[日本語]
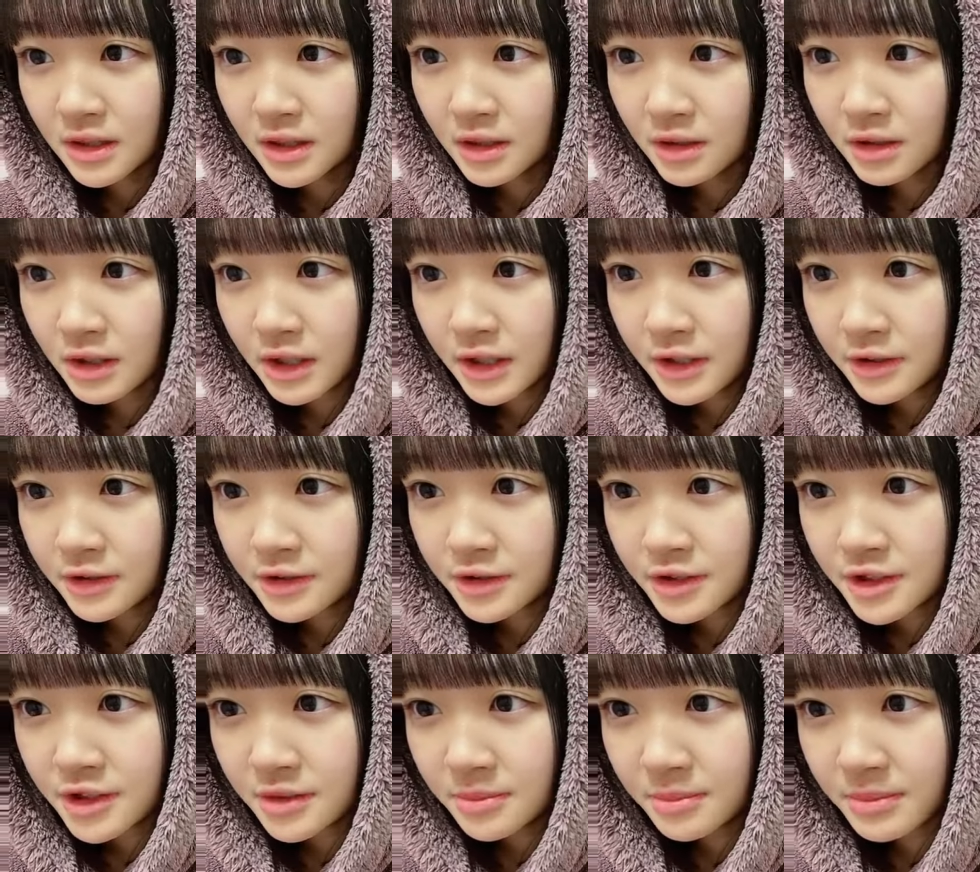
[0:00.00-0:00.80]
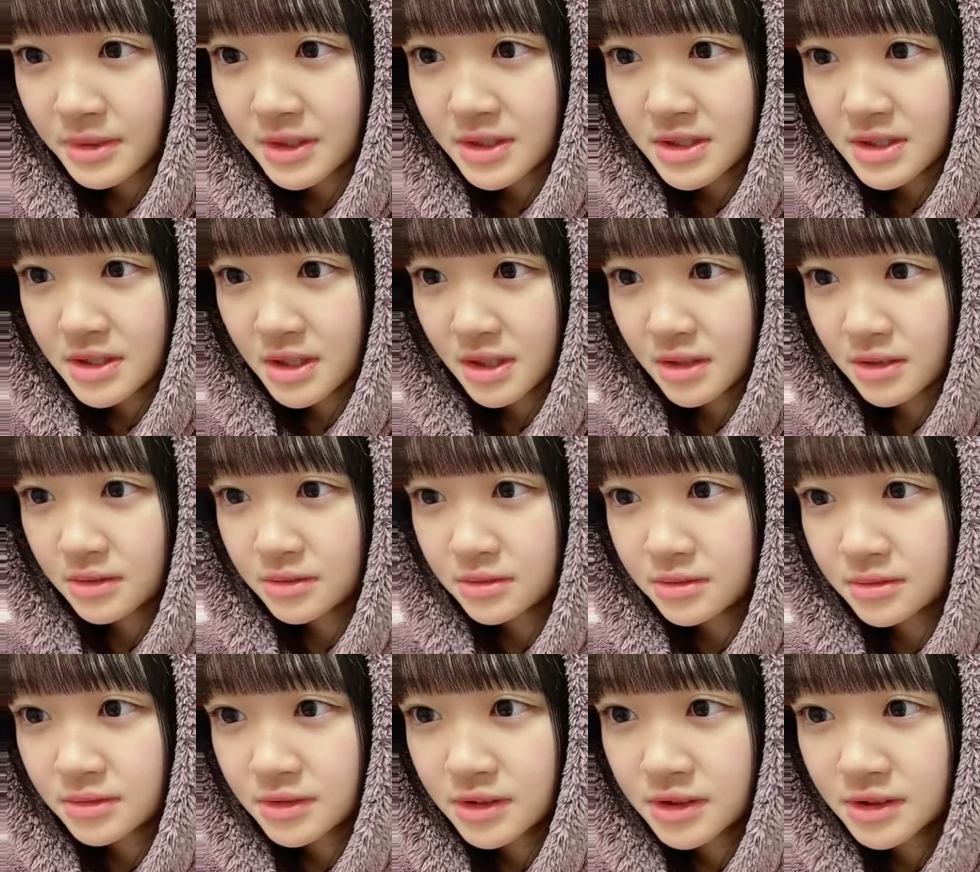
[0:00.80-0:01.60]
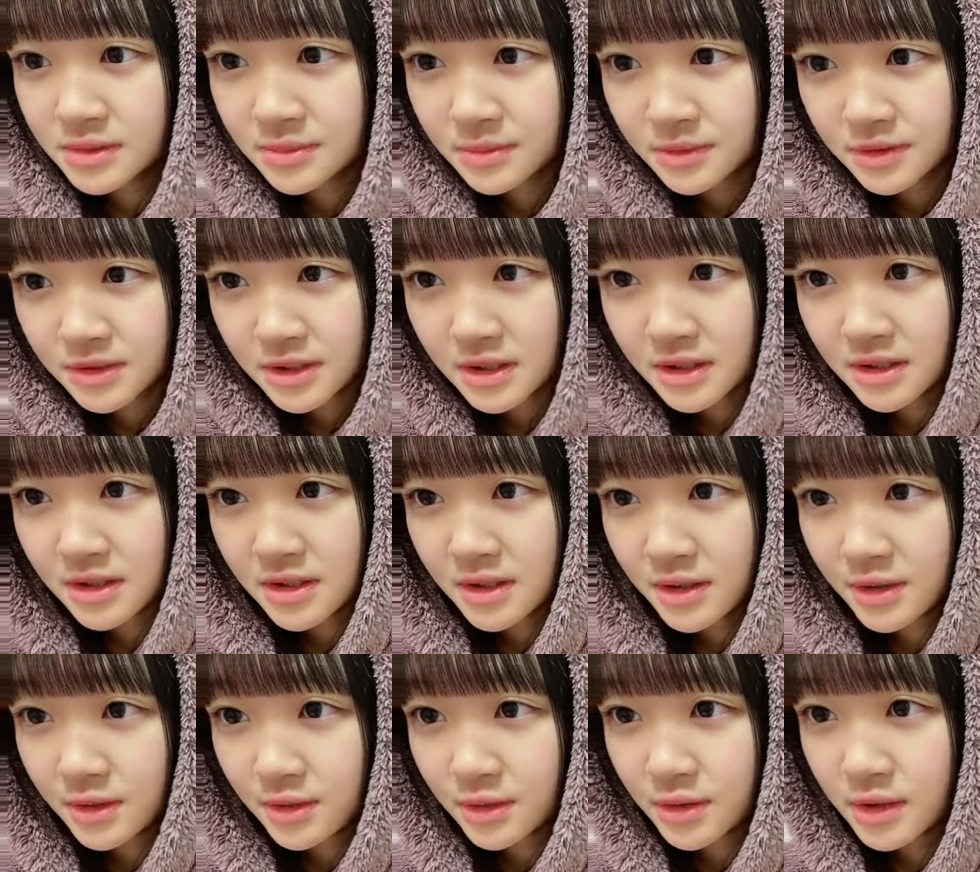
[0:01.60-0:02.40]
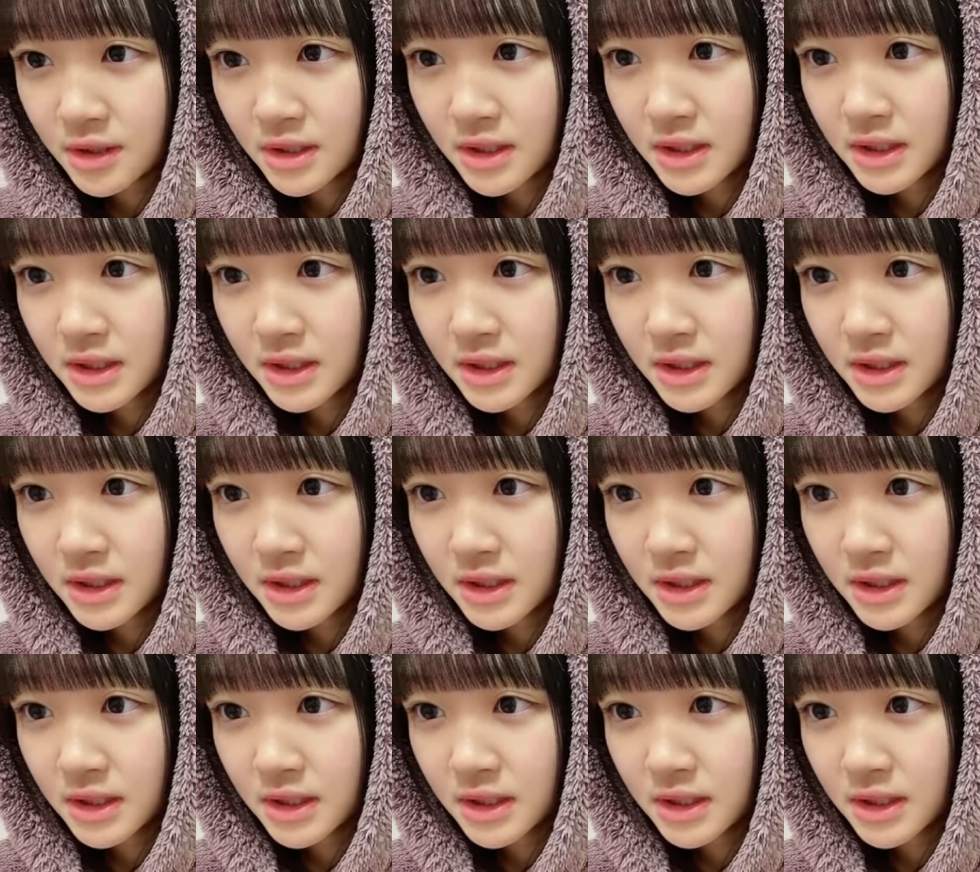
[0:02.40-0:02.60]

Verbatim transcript: あれ雪めっちゃ積もってるけど